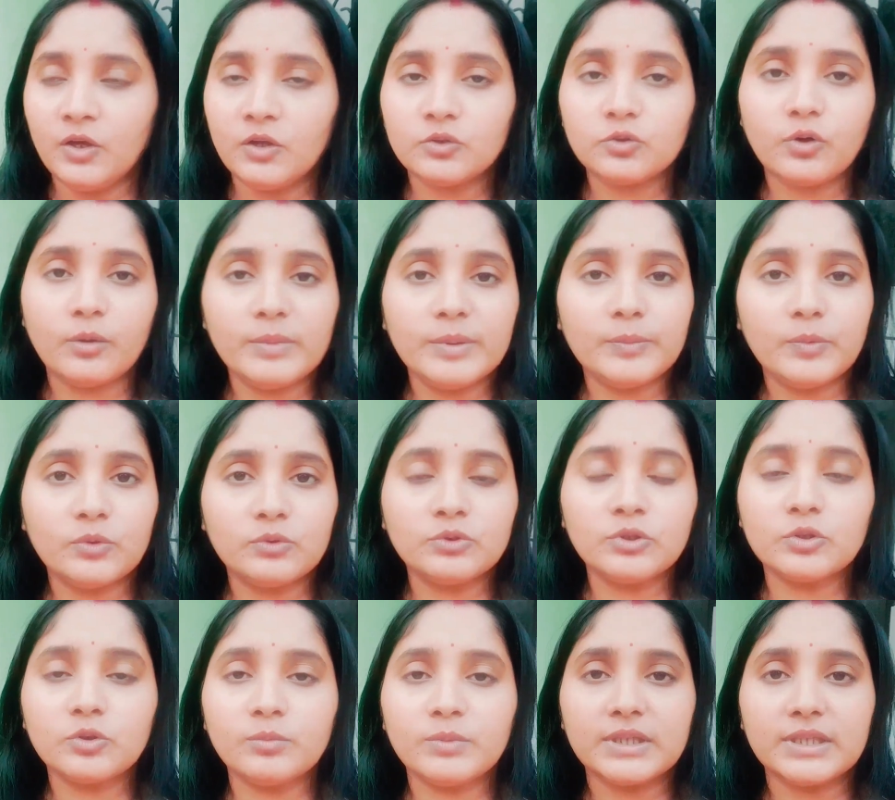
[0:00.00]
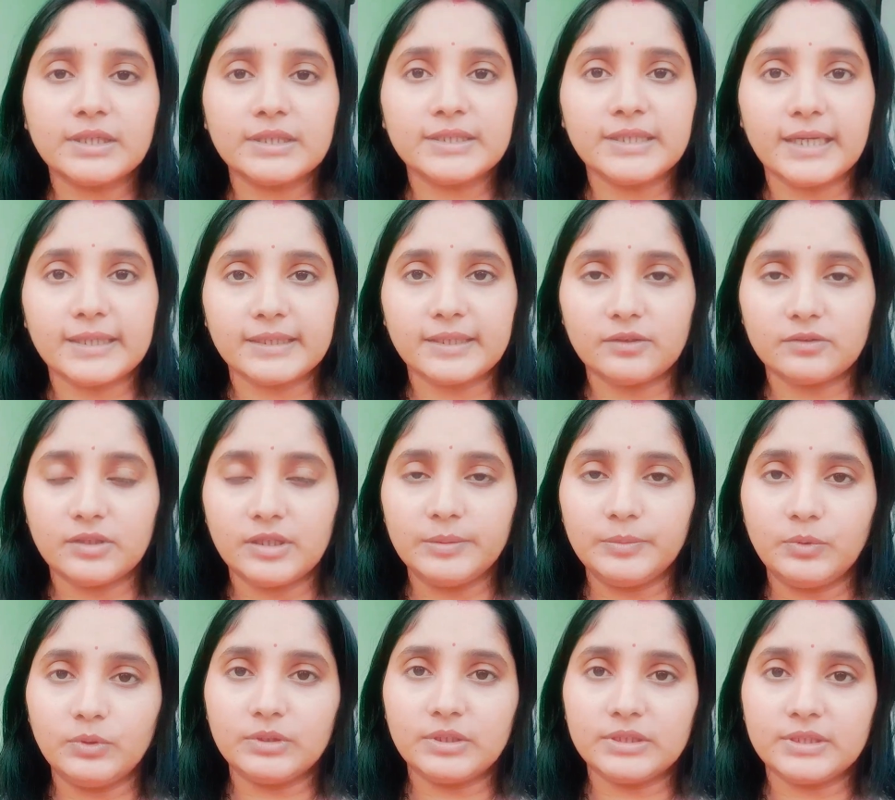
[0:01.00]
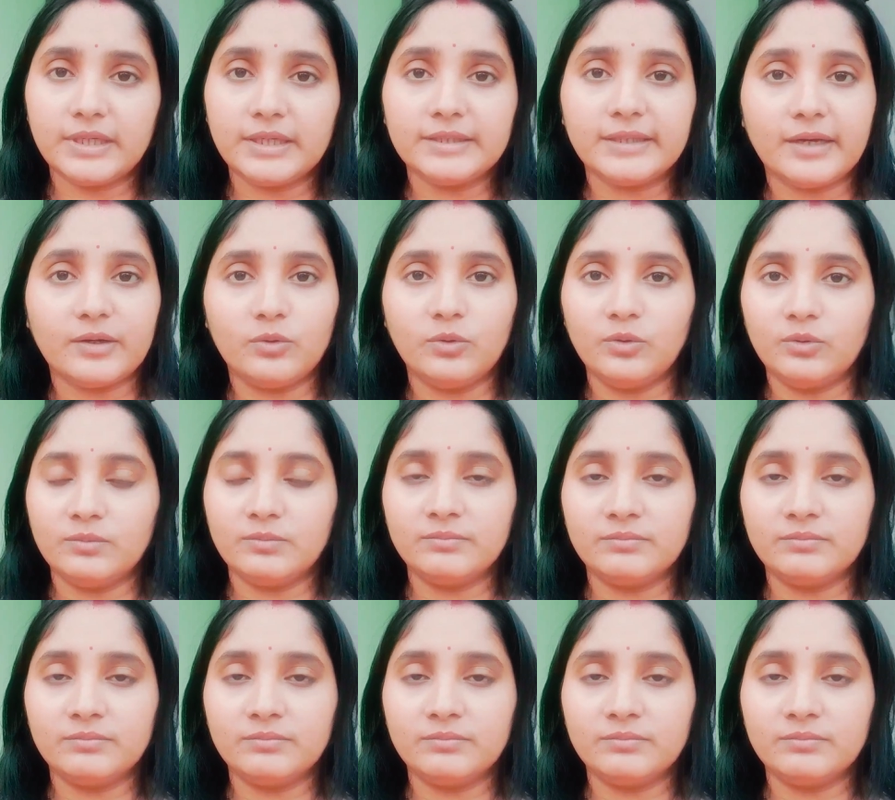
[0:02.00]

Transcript: তো আমি বন্ধু তোমাদের কাছে একটা কথাই বলতে চাই দেখো